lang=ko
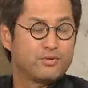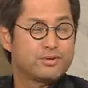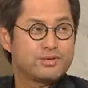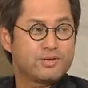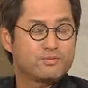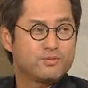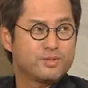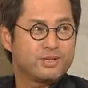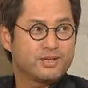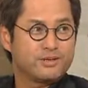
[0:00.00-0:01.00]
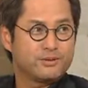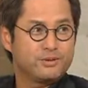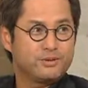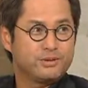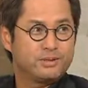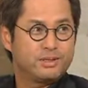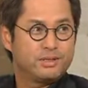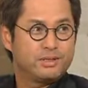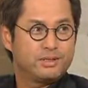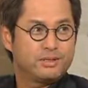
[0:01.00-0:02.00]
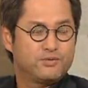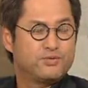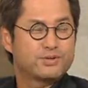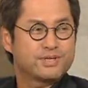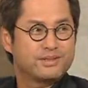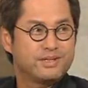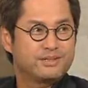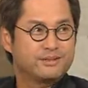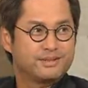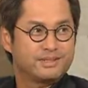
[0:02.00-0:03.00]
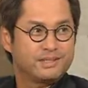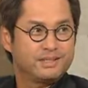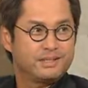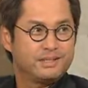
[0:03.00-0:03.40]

수현씨 작품이잖아요. 윤정 씨 딸이요.